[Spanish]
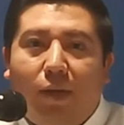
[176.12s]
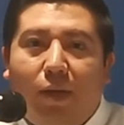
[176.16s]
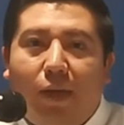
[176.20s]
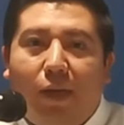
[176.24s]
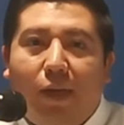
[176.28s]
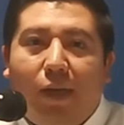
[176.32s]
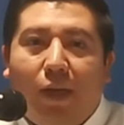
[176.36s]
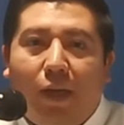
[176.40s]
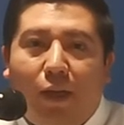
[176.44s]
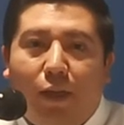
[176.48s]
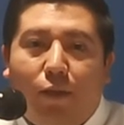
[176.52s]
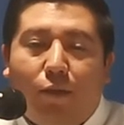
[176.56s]

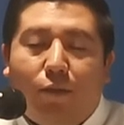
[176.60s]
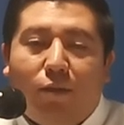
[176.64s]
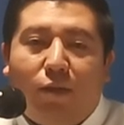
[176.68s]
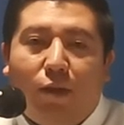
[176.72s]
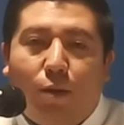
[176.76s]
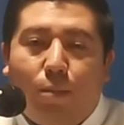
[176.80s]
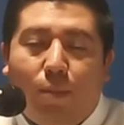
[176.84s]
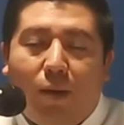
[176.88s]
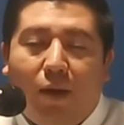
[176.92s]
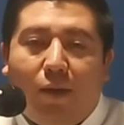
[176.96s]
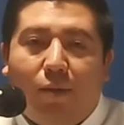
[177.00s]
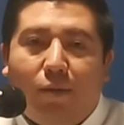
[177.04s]
Queridos
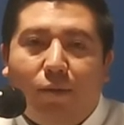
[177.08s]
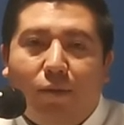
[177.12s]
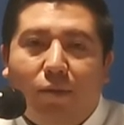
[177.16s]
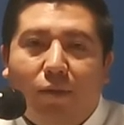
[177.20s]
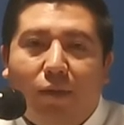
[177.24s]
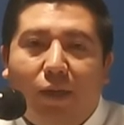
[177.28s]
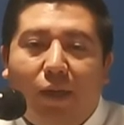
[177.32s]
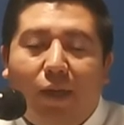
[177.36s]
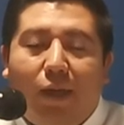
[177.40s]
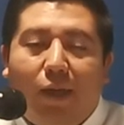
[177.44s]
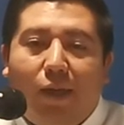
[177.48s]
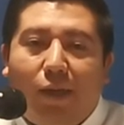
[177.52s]
hermanos,
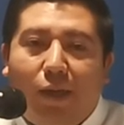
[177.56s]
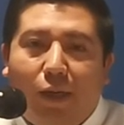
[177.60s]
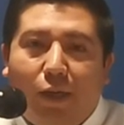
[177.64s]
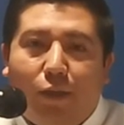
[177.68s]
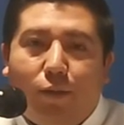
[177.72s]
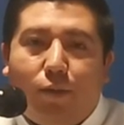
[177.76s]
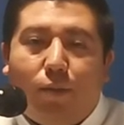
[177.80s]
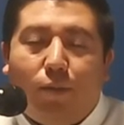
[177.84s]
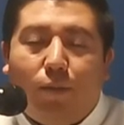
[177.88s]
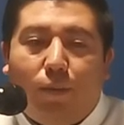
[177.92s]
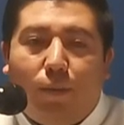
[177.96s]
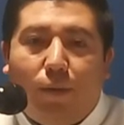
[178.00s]
que
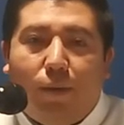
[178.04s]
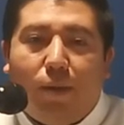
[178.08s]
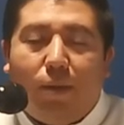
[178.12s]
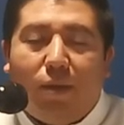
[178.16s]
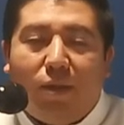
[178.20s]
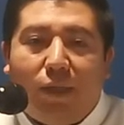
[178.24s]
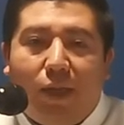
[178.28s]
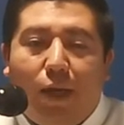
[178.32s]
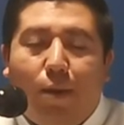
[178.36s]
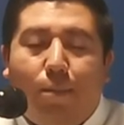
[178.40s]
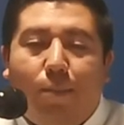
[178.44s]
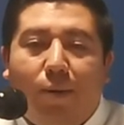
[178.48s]
esto hoy
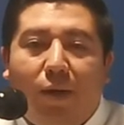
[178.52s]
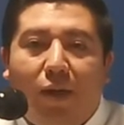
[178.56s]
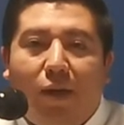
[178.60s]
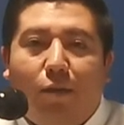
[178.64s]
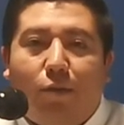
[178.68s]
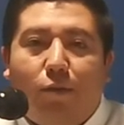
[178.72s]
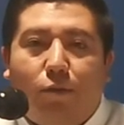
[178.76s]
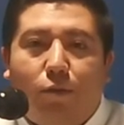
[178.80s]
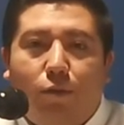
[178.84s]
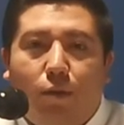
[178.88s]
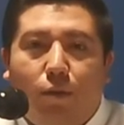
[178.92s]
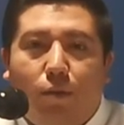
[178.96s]
sea para
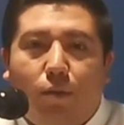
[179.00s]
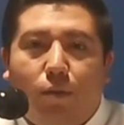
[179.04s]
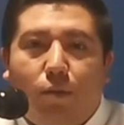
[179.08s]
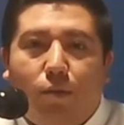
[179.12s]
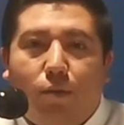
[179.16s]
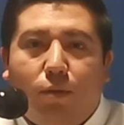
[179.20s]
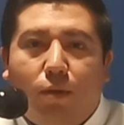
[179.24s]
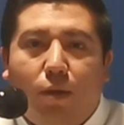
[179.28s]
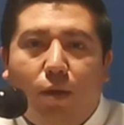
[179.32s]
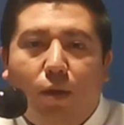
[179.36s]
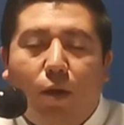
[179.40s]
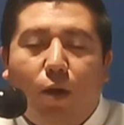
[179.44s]
nosotros
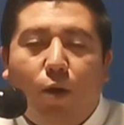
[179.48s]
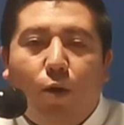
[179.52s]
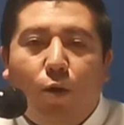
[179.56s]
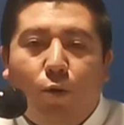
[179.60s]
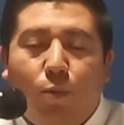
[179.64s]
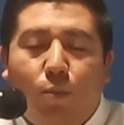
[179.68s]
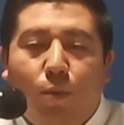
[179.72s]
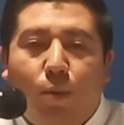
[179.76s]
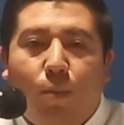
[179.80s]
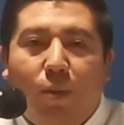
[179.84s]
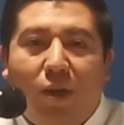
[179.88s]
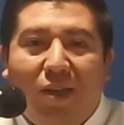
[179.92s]
un
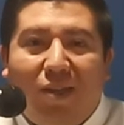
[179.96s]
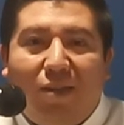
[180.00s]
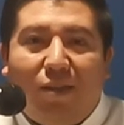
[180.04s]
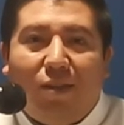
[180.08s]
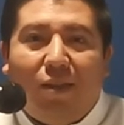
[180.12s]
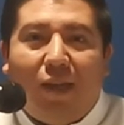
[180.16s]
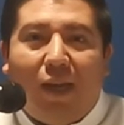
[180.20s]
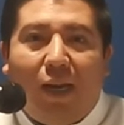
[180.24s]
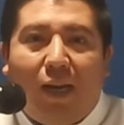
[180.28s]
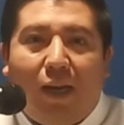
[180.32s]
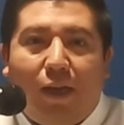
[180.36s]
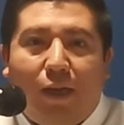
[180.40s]
momento de
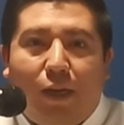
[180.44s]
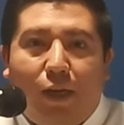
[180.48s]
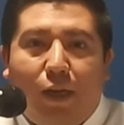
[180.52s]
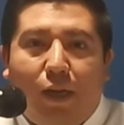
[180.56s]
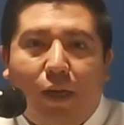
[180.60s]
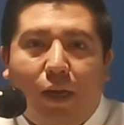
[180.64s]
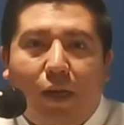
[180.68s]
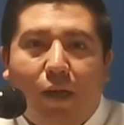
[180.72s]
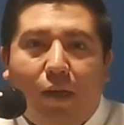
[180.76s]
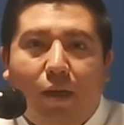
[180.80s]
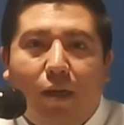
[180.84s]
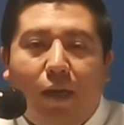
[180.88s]
alegría,
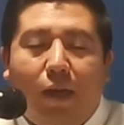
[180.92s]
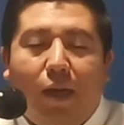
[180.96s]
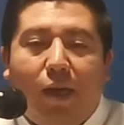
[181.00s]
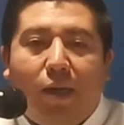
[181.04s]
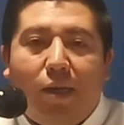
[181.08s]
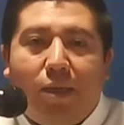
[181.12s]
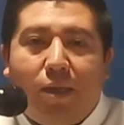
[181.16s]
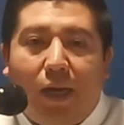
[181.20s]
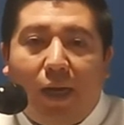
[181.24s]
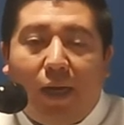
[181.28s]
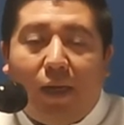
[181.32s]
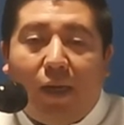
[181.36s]

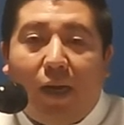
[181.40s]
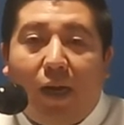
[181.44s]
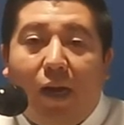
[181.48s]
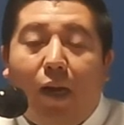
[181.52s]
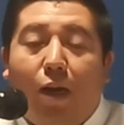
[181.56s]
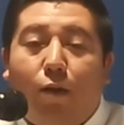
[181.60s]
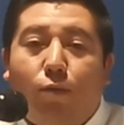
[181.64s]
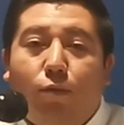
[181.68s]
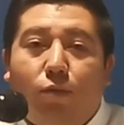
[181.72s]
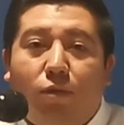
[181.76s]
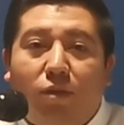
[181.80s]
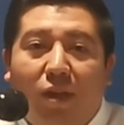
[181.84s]
ya que al
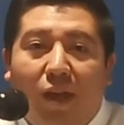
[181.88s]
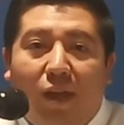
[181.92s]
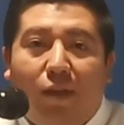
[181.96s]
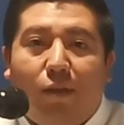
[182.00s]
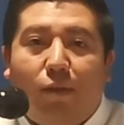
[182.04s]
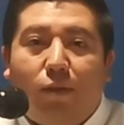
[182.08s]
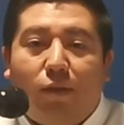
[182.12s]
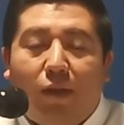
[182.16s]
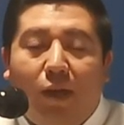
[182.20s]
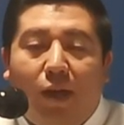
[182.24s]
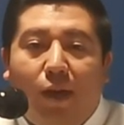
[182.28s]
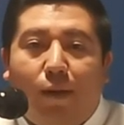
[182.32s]

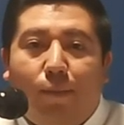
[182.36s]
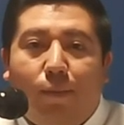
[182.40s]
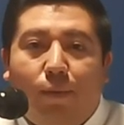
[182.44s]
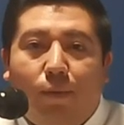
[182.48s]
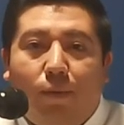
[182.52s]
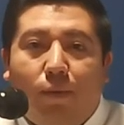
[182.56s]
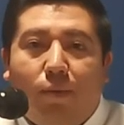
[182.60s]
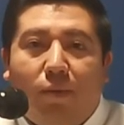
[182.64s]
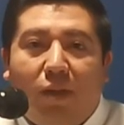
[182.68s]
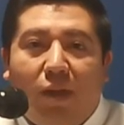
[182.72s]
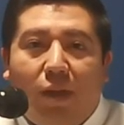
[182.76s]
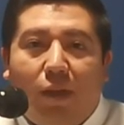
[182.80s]
ajustarnos a la
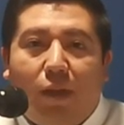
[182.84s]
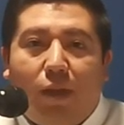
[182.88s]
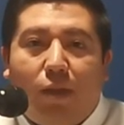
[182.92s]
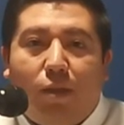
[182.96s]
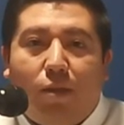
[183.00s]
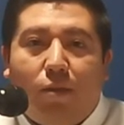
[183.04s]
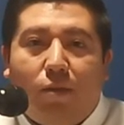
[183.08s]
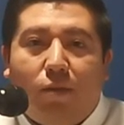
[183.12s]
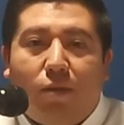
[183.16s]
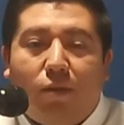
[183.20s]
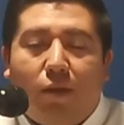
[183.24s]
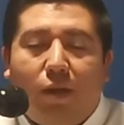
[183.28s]
voluntad de
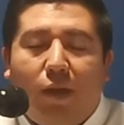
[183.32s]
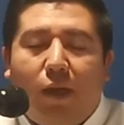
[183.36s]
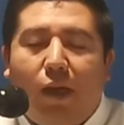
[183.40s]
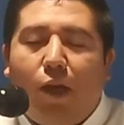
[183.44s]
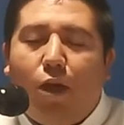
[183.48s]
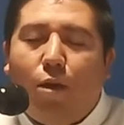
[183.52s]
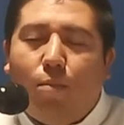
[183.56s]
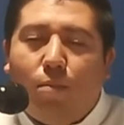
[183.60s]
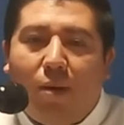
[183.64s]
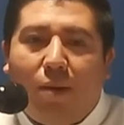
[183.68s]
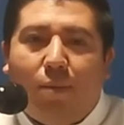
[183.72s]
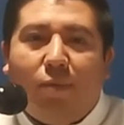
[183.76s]
Dios
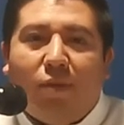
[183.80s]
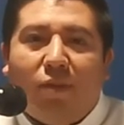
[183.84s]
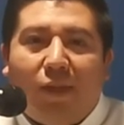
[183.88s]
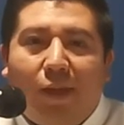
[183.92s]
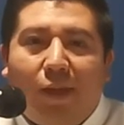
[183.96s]
vamos a